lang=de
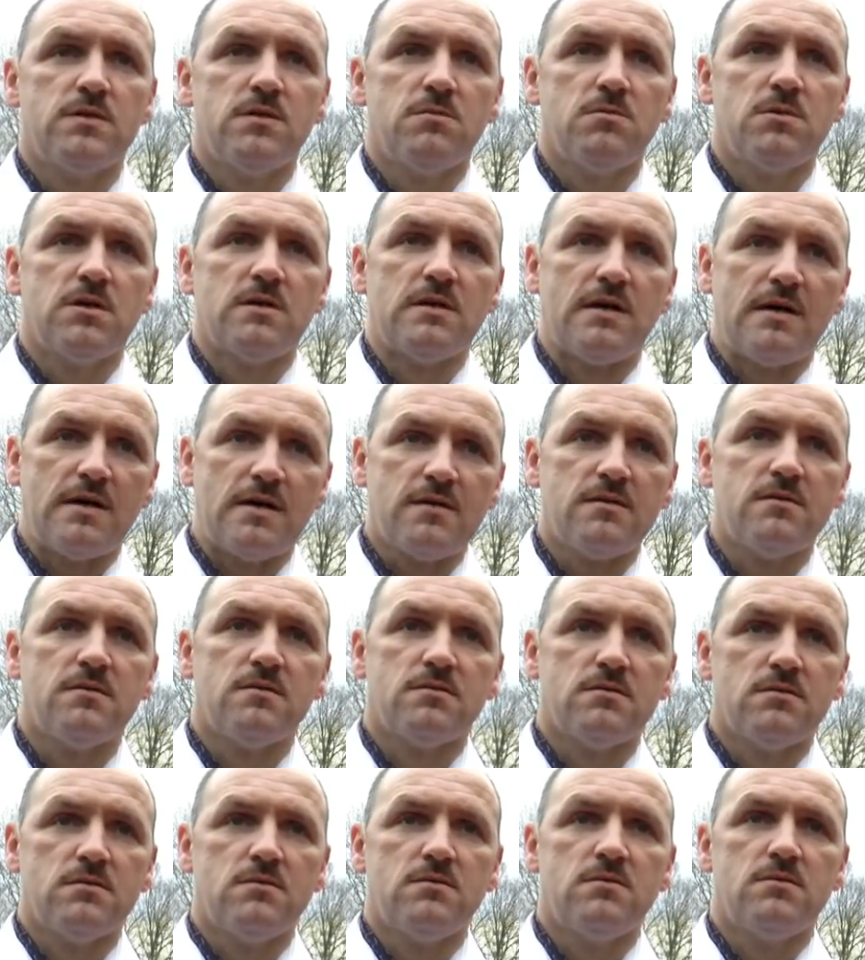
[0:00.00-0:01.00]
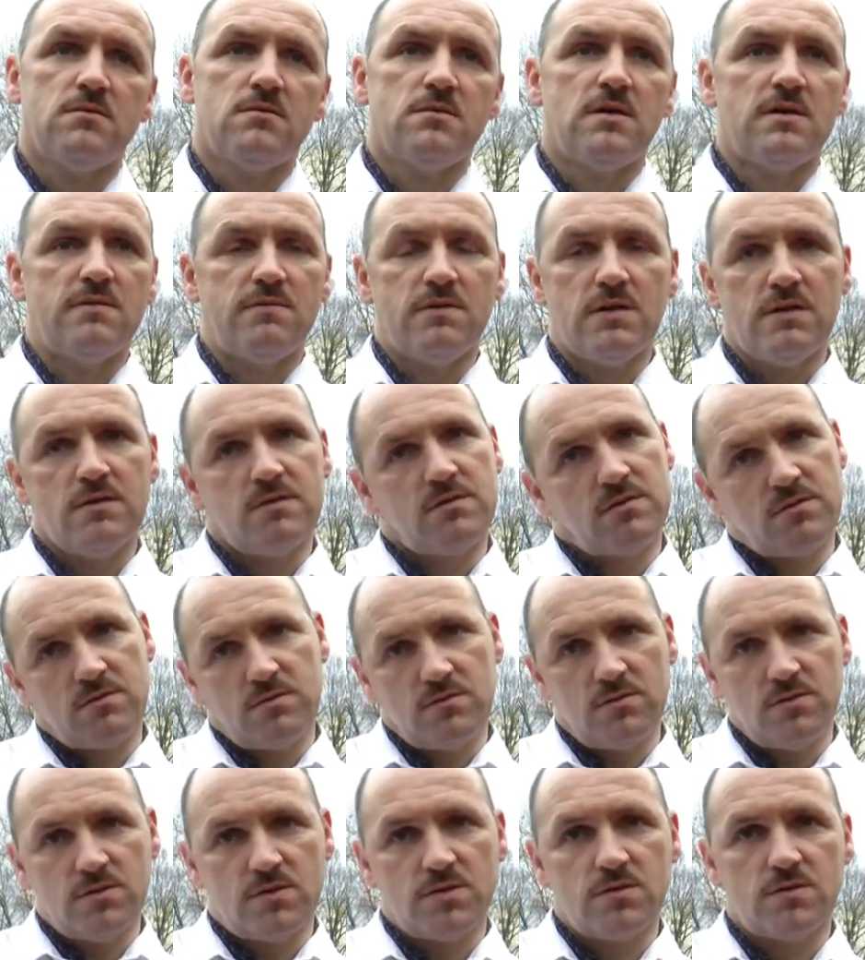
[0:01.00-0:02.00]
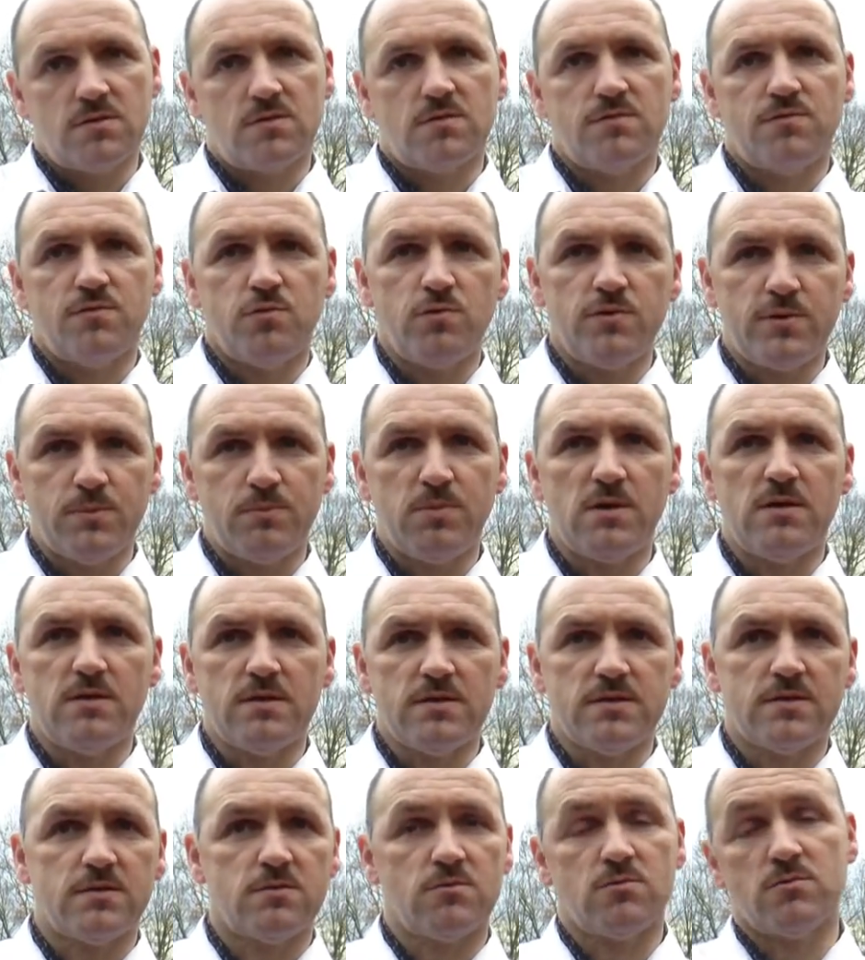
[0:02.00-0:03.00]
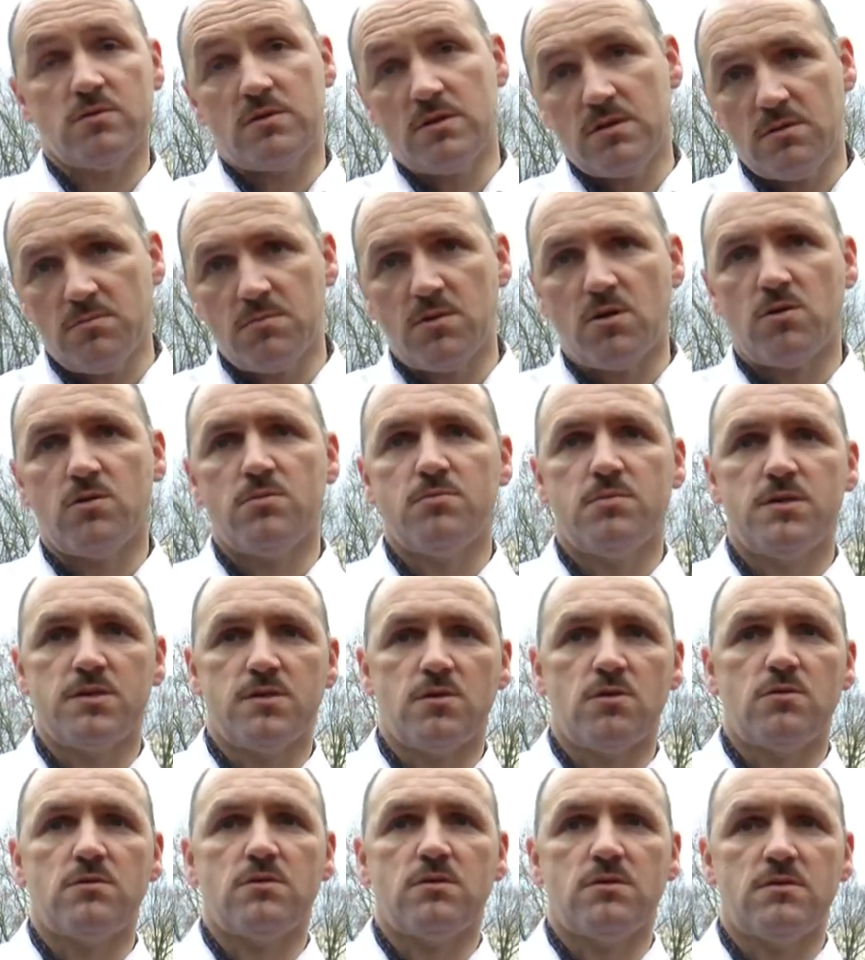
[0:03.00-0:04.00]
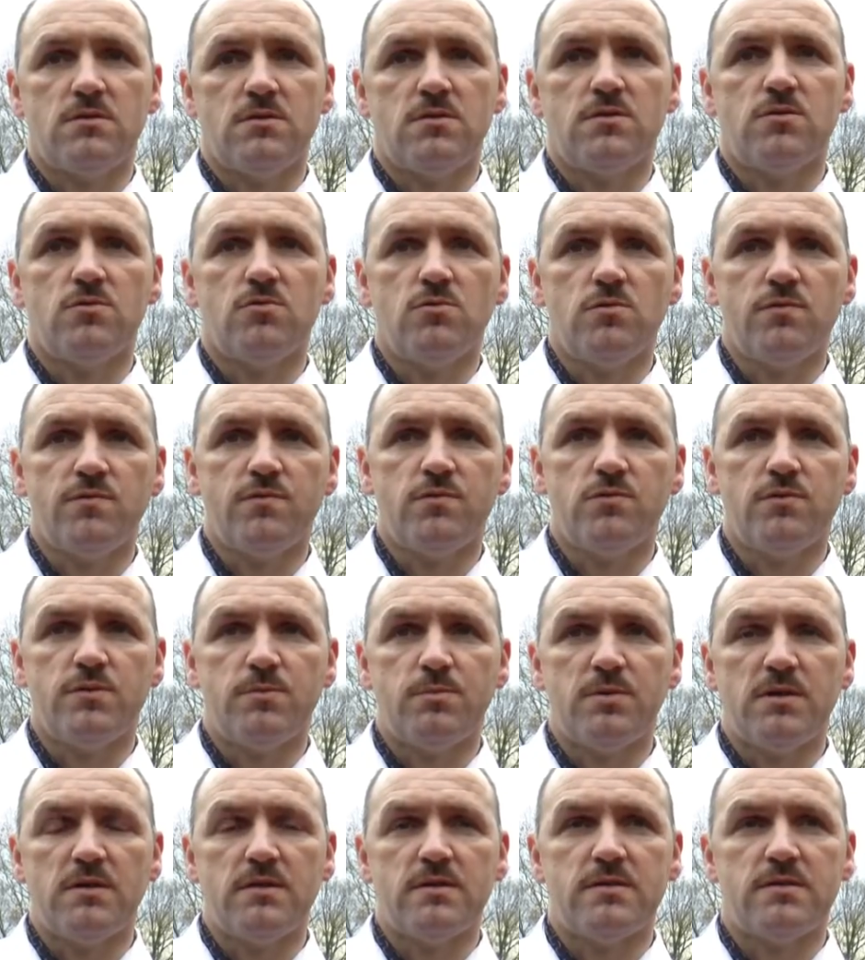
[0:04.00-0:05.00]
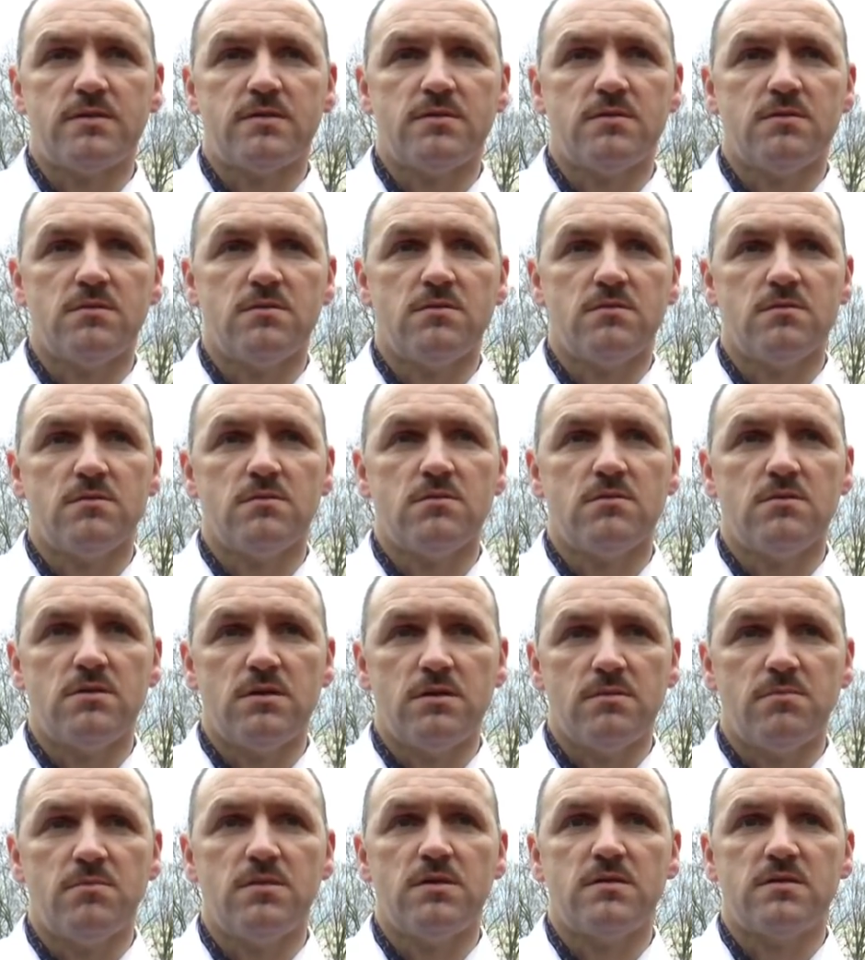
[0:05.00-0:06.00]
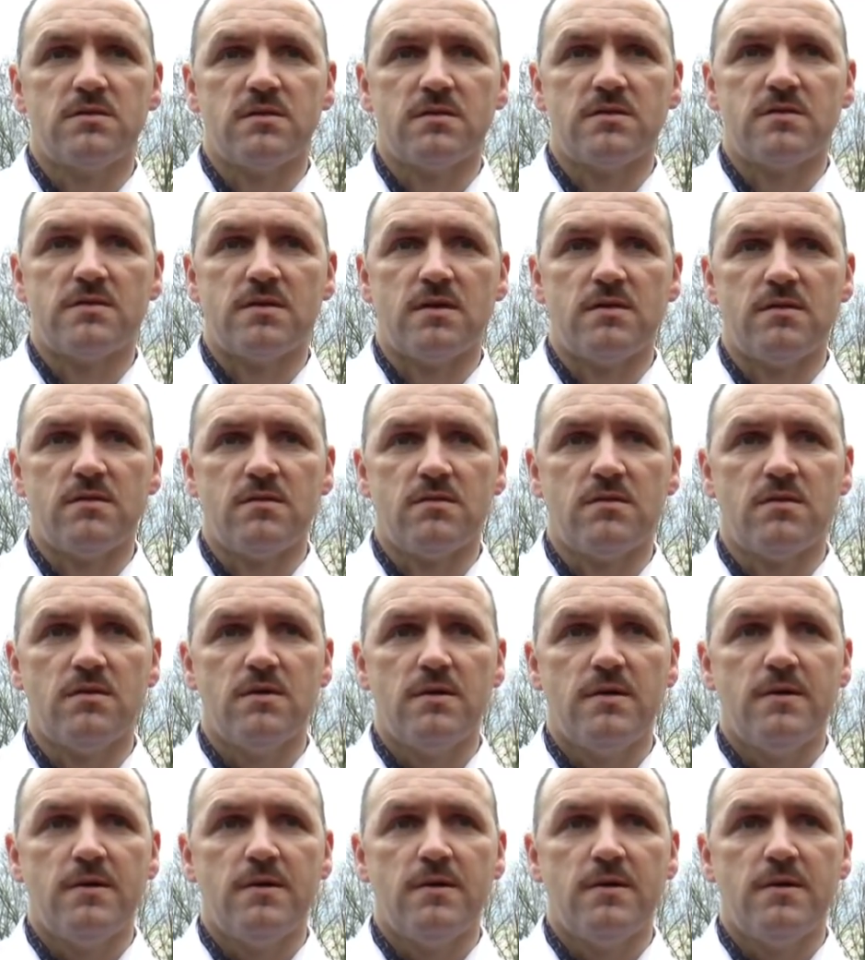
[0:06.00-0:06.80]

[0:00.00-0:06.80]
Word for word: eben gerade in der Welt des Fußballs und eben auch im Besonderen des Jugendfußballs äh, eben interessant,